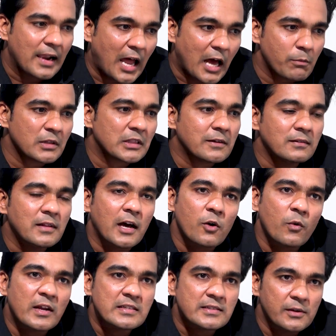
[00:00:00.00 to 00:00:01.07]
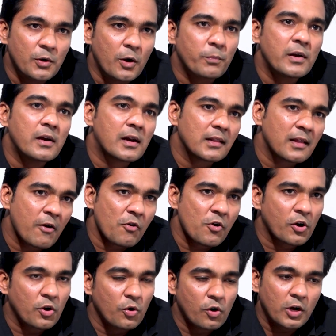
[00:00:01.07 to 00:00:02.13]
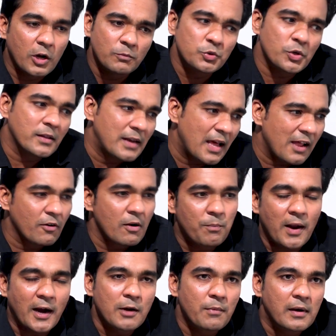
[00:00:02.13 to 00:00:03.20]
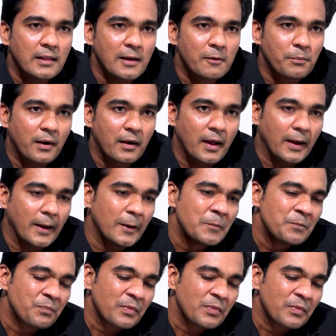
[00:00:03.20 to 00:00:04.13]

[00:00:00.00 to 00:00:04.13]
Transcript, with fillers: லாபத்தை வந்து அறுவடை செய்யணும் அப்படின்றது அவங்களோட நோக்கம் ஸோ அதனால் அவங்க பிளான் பண்ணி தான் பண்ணாங்க